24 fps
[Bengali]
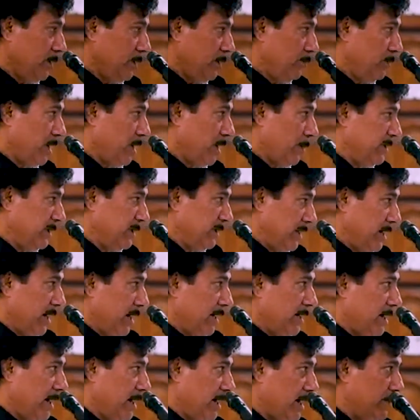মানে আমি
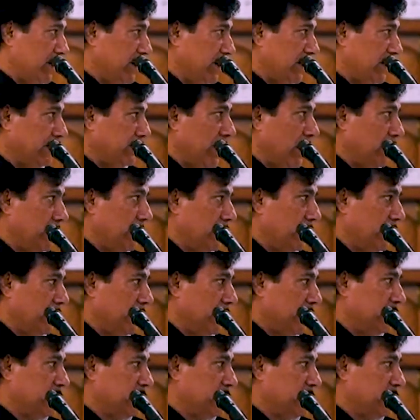নিরাকার আমাকে ধারণা করা